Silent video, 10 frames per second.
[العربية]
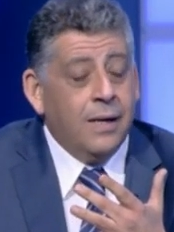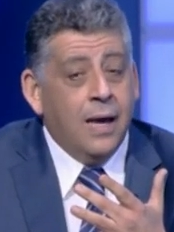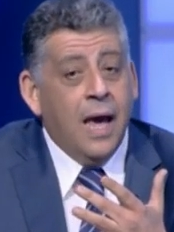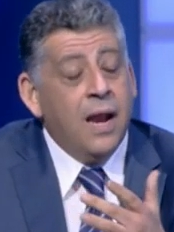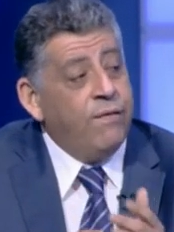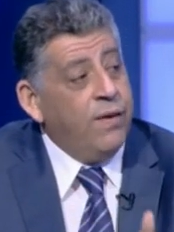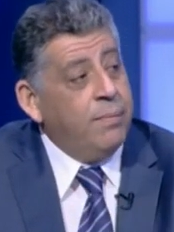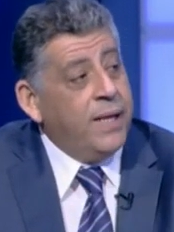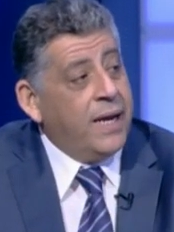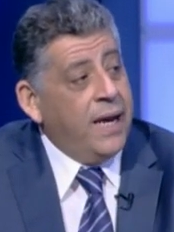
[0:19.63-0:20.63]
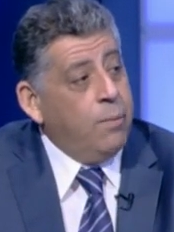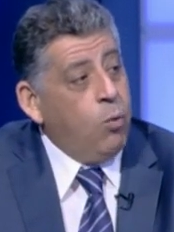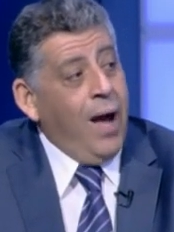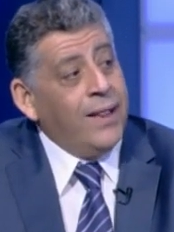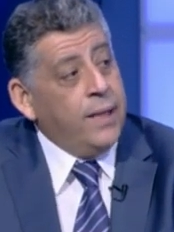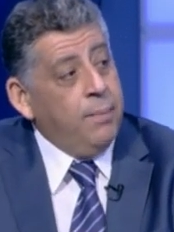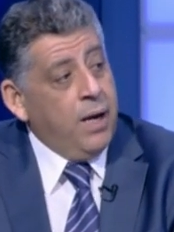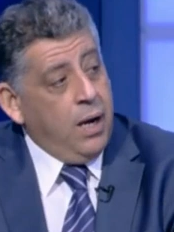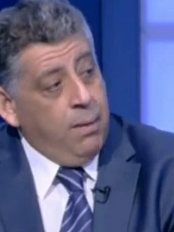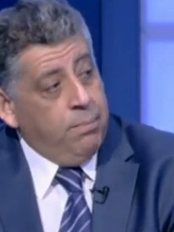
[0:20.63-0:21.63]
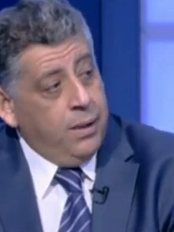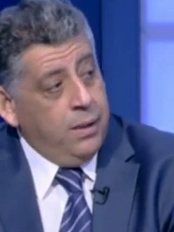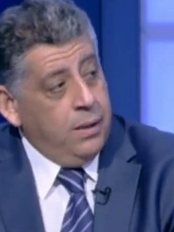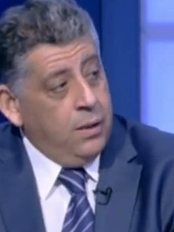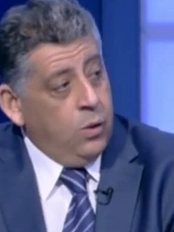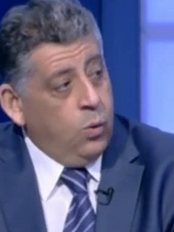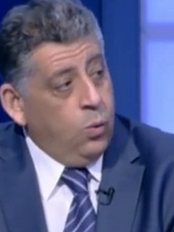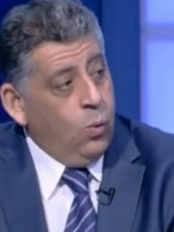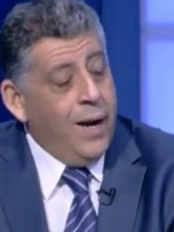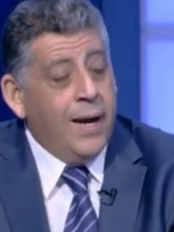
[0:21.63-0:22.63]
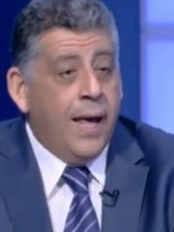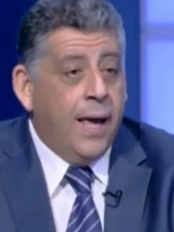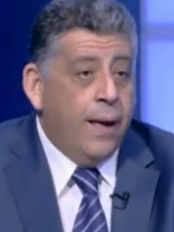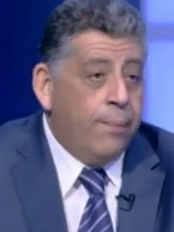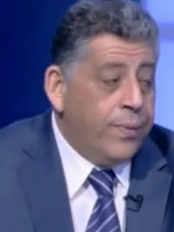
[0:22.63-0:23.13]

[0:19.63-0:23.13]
هل الفيلم ده كان معد من قبل ولا